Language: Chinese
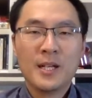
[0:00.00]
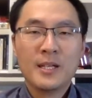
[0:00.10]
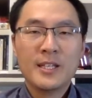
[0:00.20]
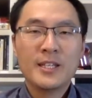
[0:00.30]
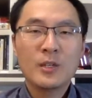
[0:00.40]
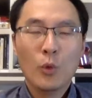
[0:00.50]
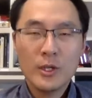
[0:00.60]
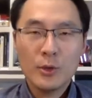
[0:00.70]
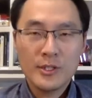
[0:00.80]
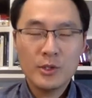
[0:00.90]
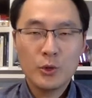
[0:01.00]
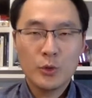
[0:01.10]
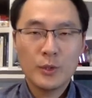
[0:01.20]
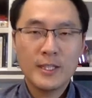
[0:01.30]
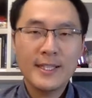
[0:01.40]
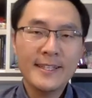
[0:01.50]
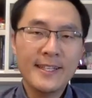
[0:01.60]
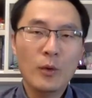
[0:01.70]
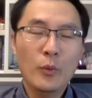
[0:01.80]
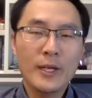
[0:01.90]
以我所就读的那一
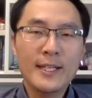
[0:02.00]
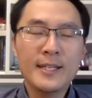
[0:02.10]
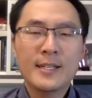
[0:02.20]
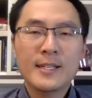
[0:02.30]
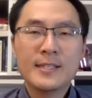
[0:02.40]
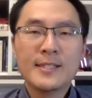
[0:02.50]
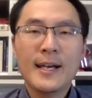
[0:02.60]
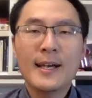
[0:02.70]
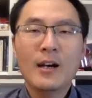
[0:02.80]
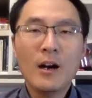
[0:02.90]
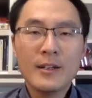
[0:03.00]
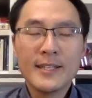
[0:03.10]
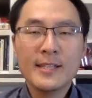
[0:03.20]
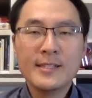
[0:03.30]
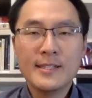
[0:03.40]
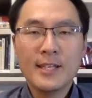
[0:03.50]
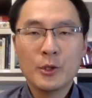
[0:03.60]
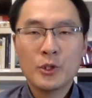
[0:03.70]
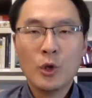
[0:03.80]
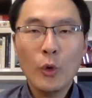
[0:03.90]
年为例，在二年级，也
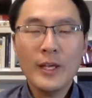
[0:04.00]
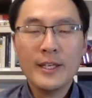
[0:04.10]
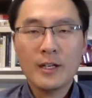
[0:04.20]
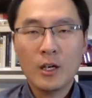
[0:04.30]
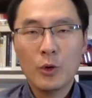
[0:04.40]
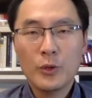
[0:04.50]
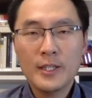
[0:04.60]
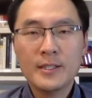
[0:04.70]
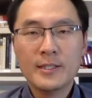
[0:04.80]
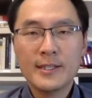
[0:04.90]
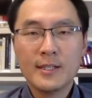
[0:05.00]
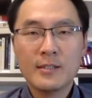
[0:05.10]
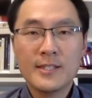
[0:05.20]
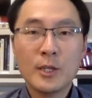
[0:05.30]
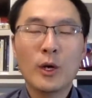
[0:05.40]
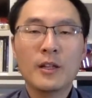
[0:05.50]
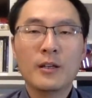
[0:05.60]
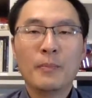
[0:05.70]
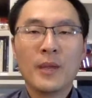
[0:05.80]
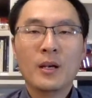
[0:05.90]
就是会议口译的这个阶段
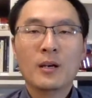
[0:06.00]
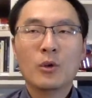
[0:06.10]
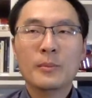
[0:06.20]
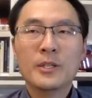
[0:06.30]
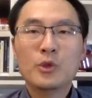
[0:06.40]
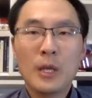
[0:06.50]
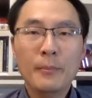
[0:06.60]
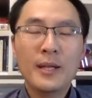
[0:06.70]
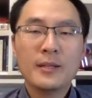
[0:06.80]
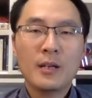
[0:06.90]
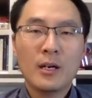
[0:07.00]
呢。我们全班当